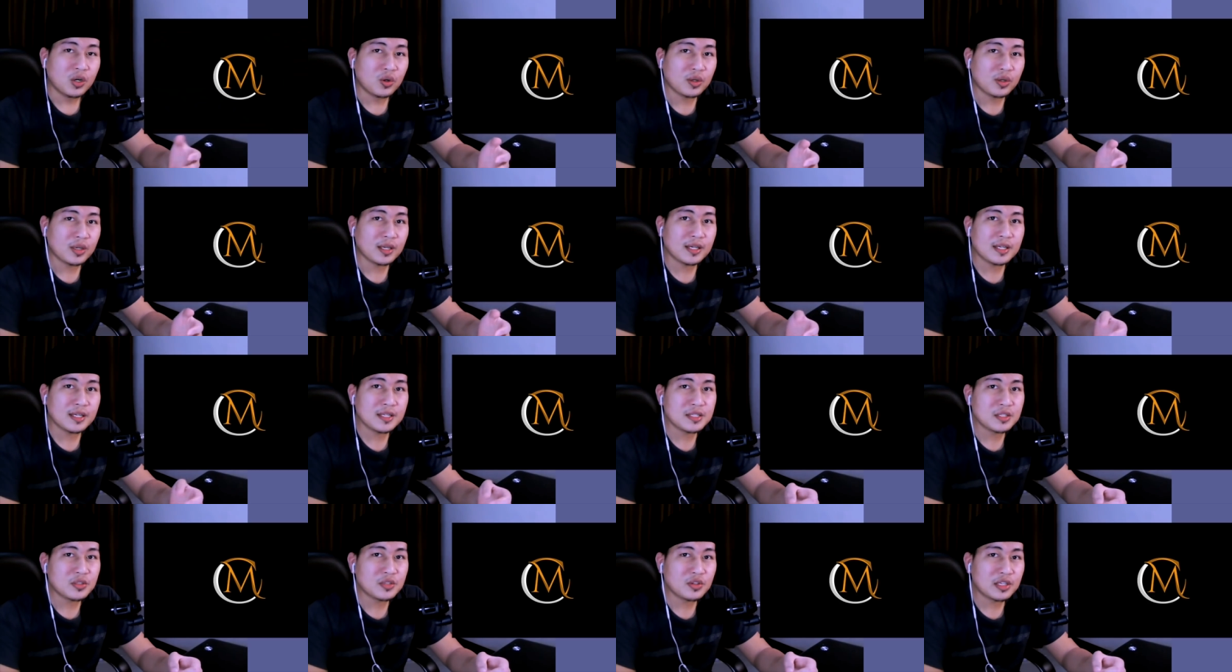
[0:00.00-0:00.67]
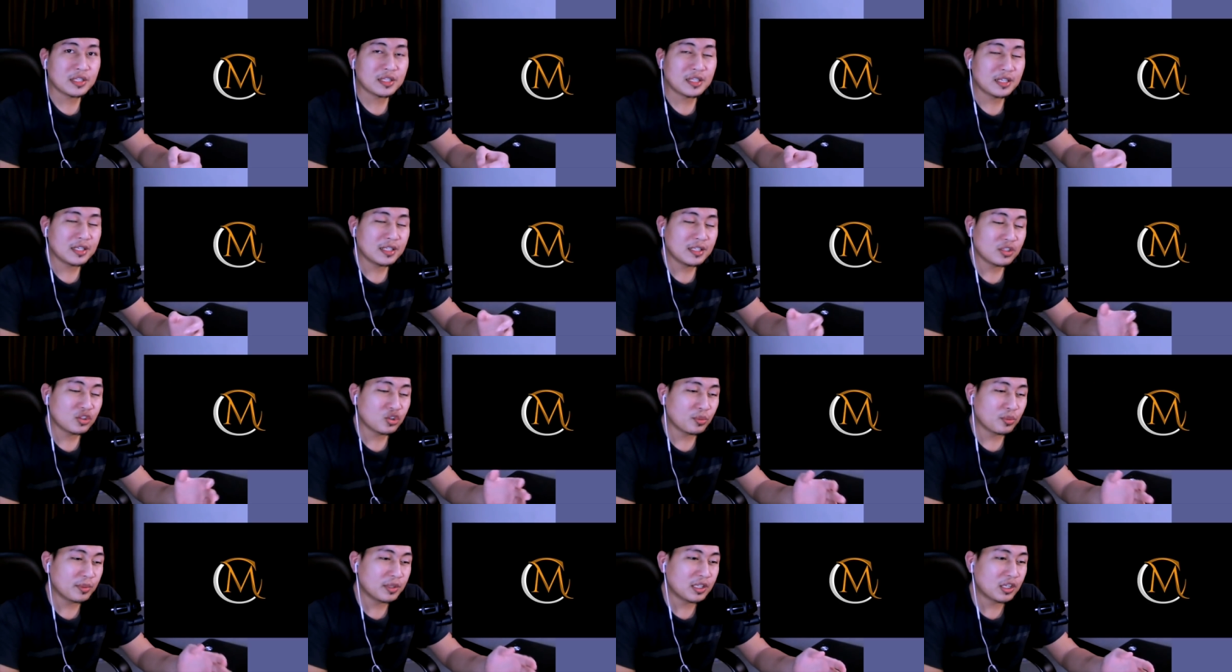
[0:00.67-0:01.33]
Okay guys itulah tadi
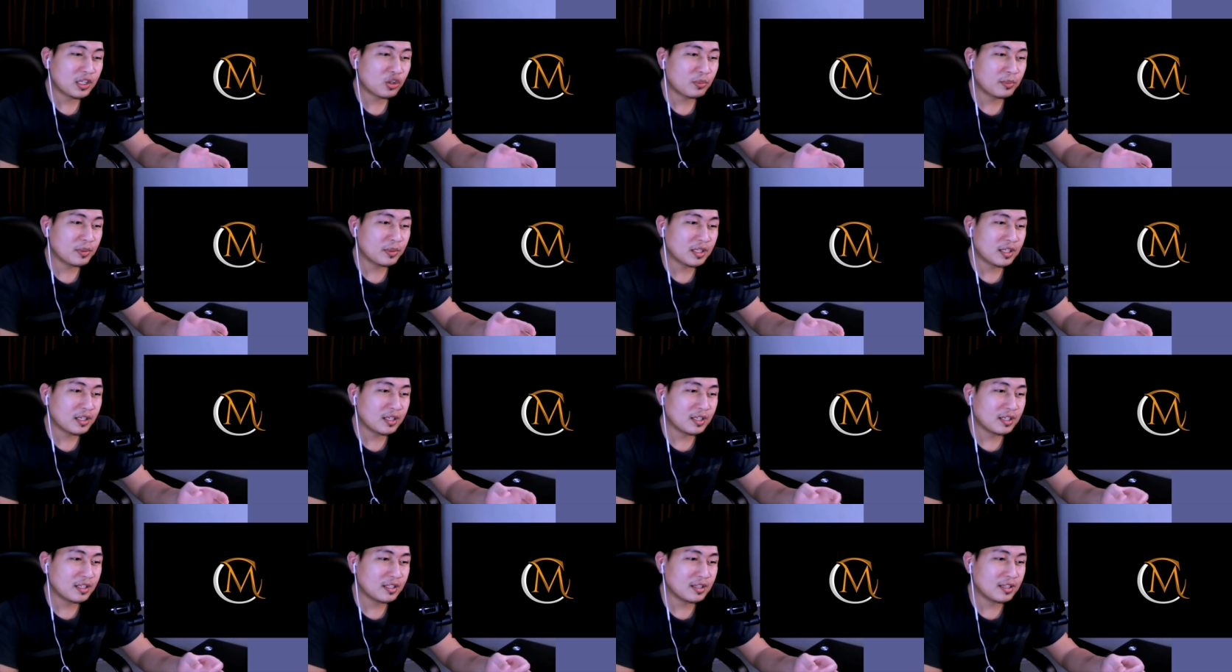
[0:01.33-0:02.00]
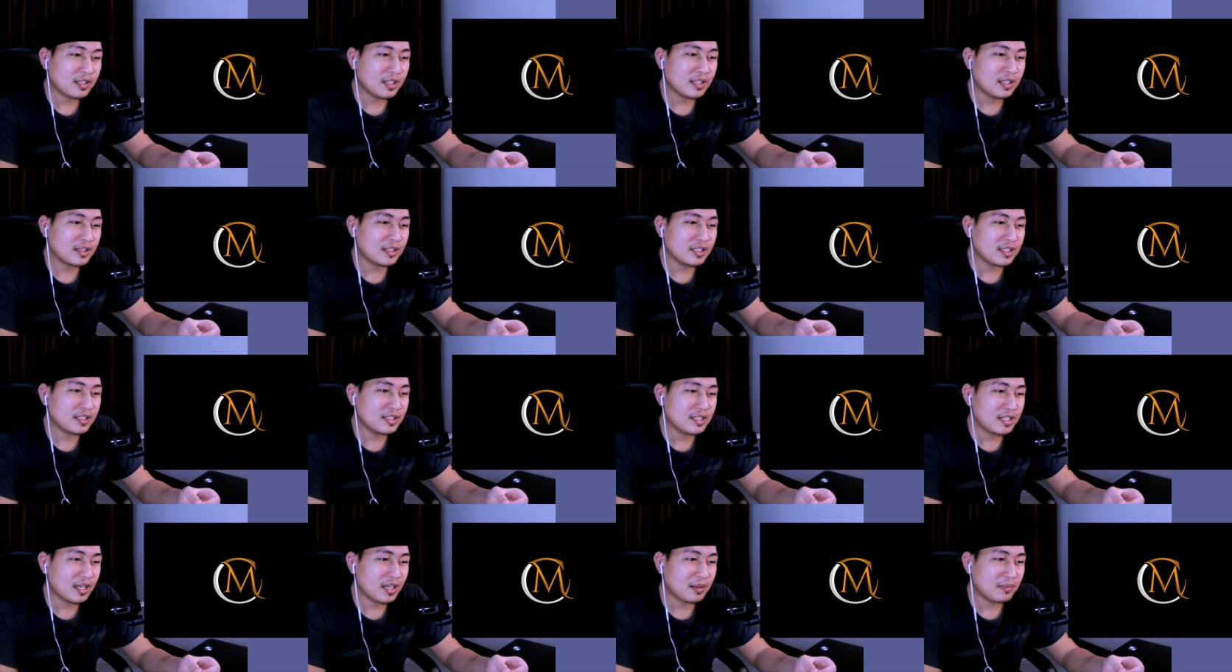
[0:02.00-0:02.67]
komentar-komentar dari
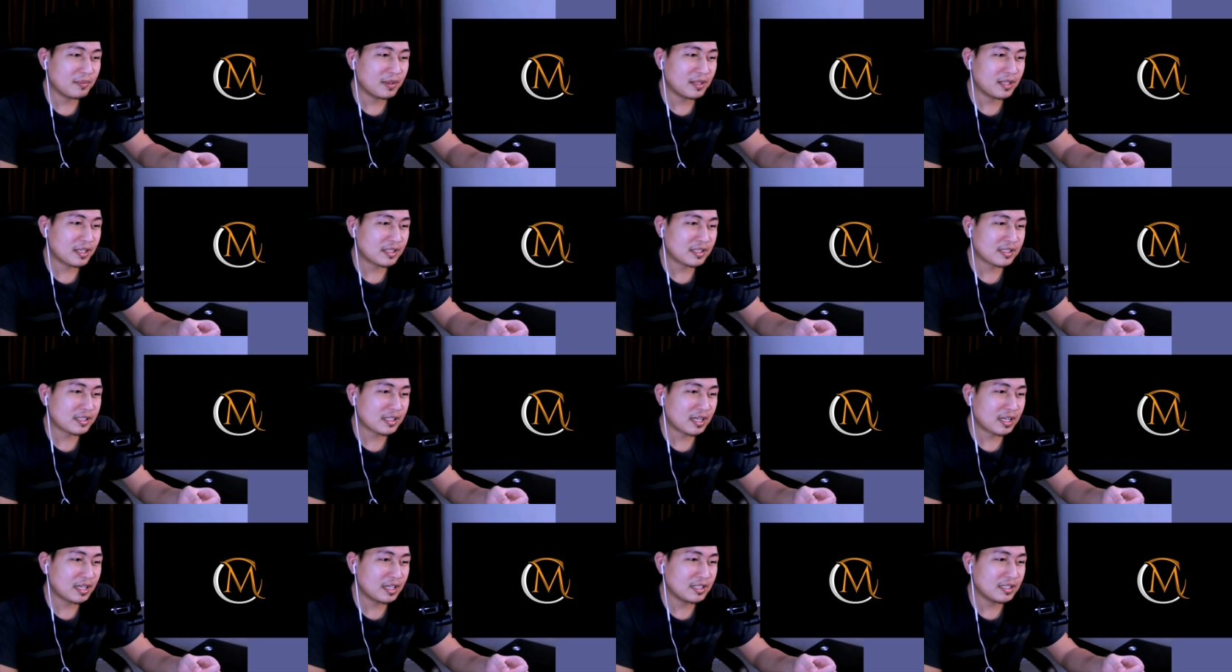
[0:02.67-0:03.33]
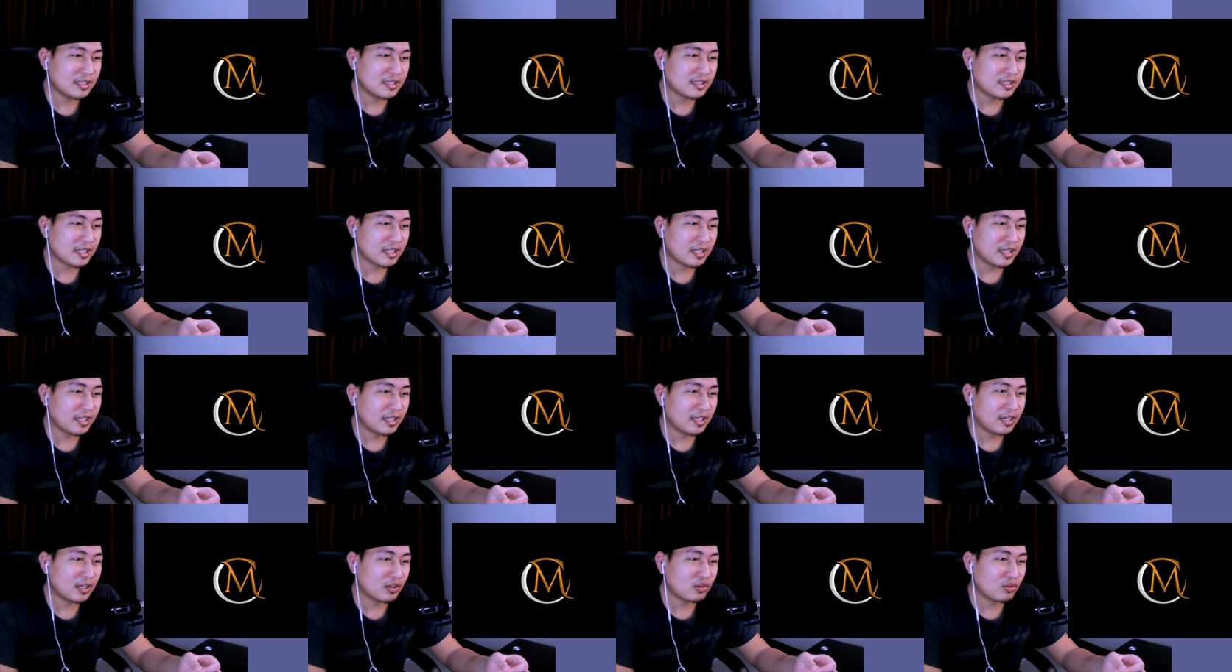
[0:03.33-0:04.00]
netizen Banyak sekali
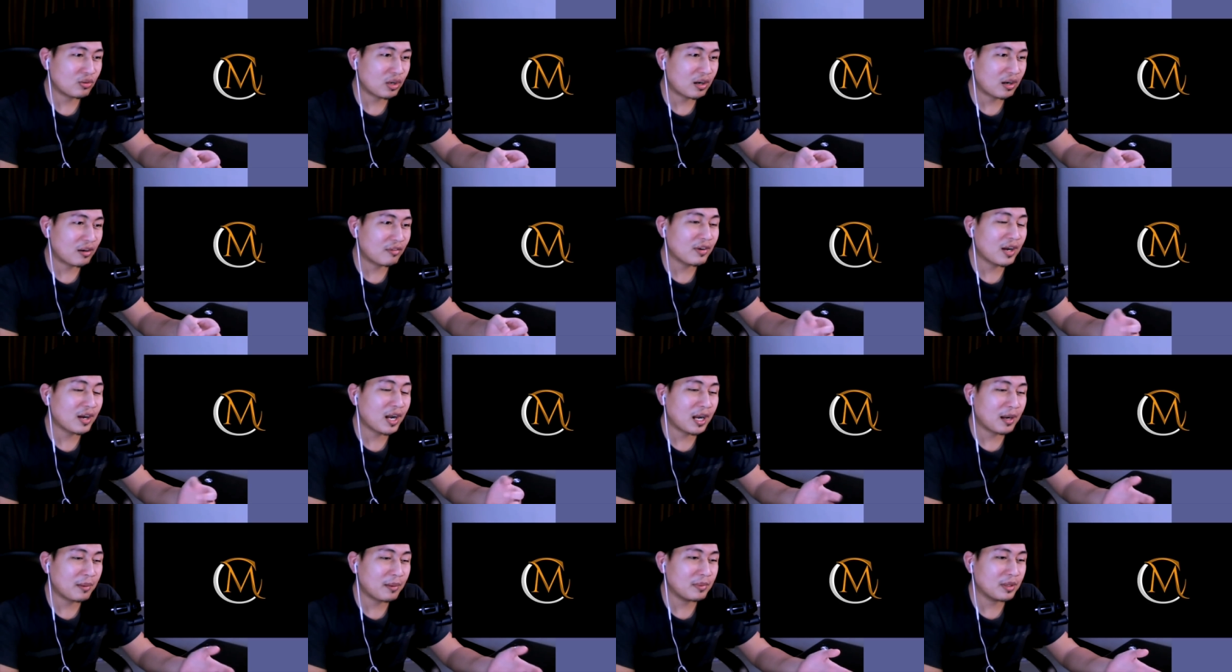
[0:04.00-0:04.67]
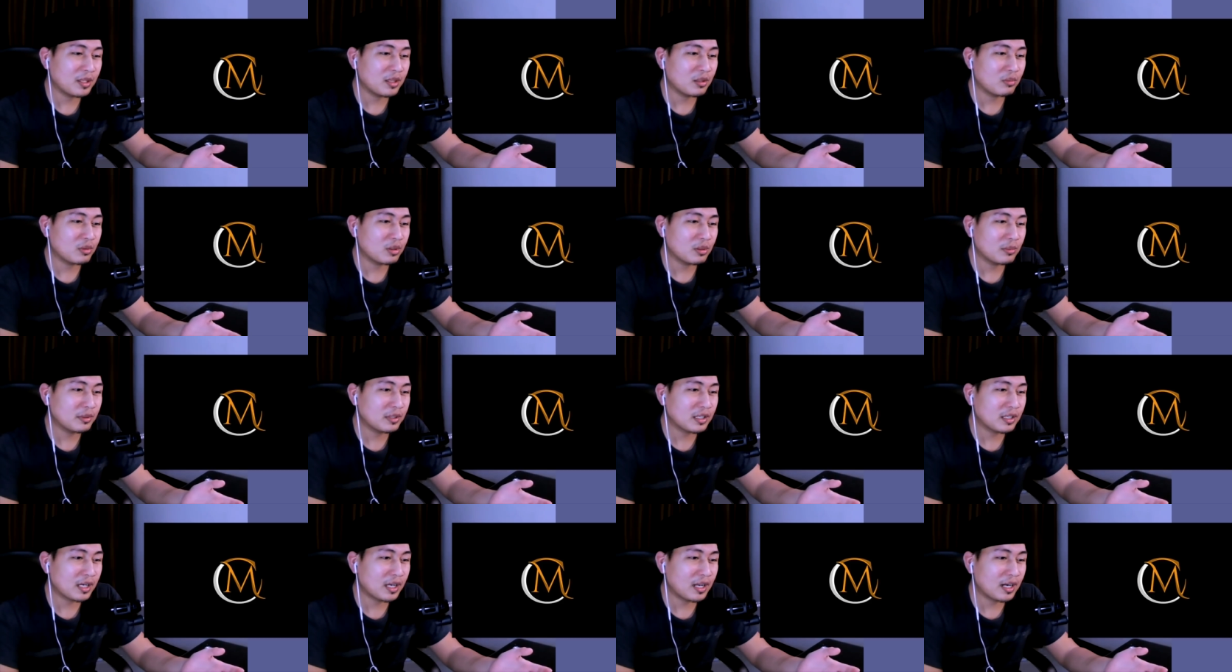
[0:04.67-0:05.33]
saya yang kurang faham ya
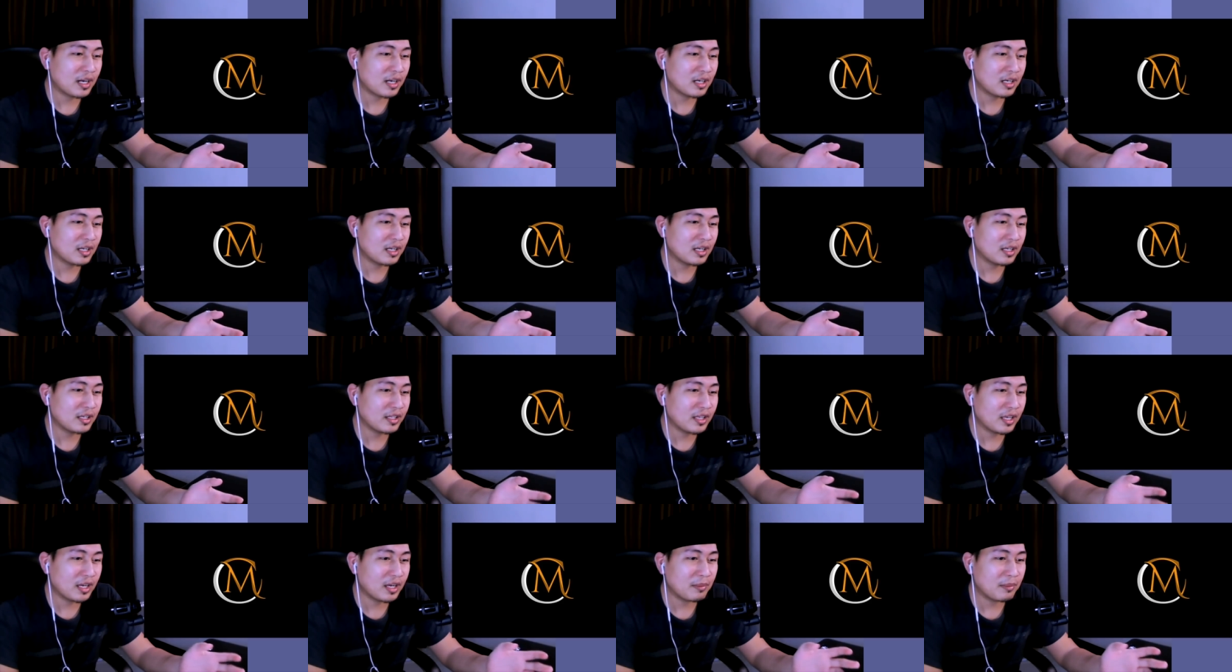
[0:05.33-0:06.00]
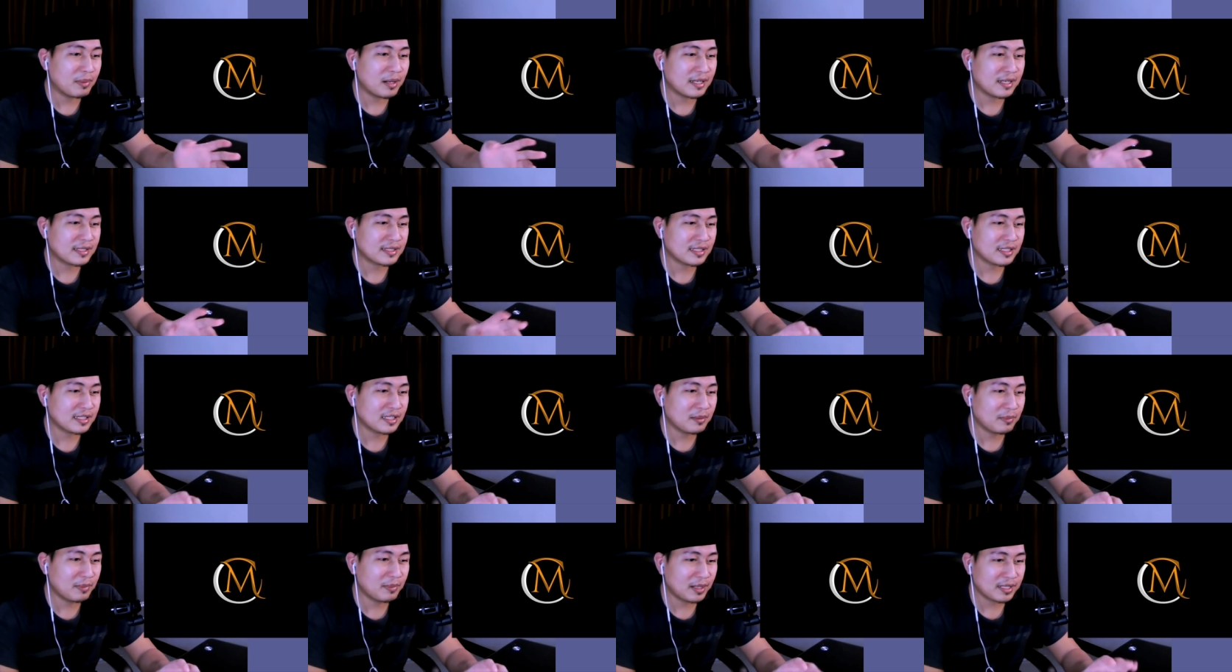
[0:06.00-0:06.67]
teman-teman Karena ya
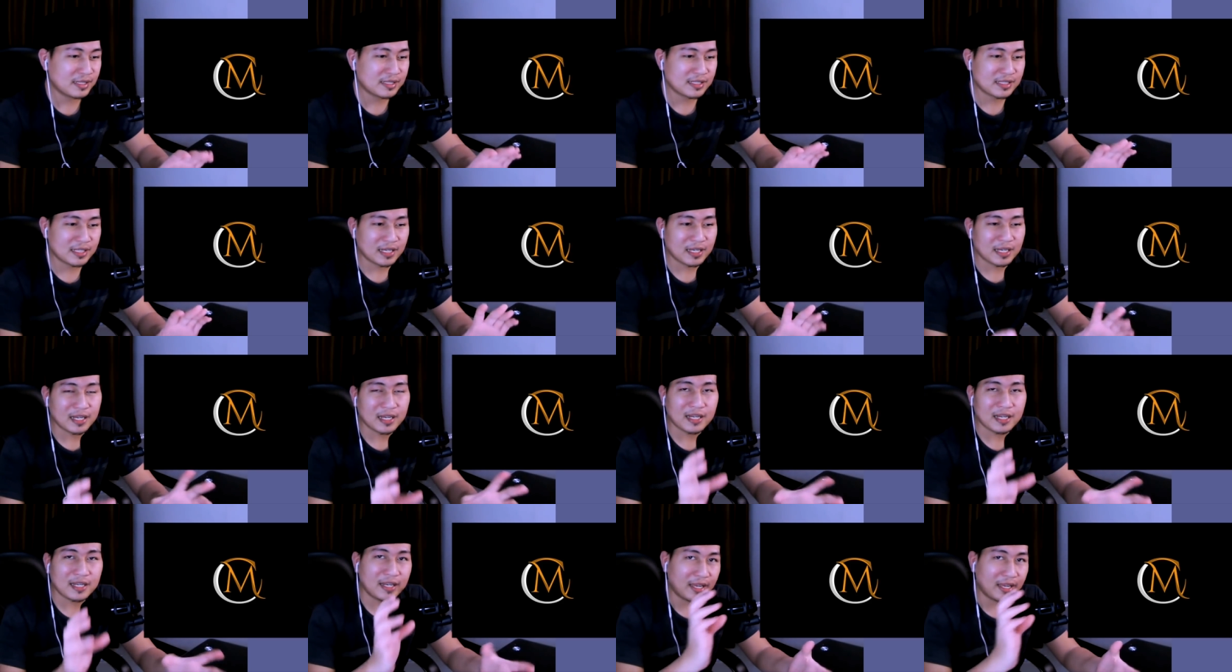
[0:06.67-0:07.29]
bahasanya bahasa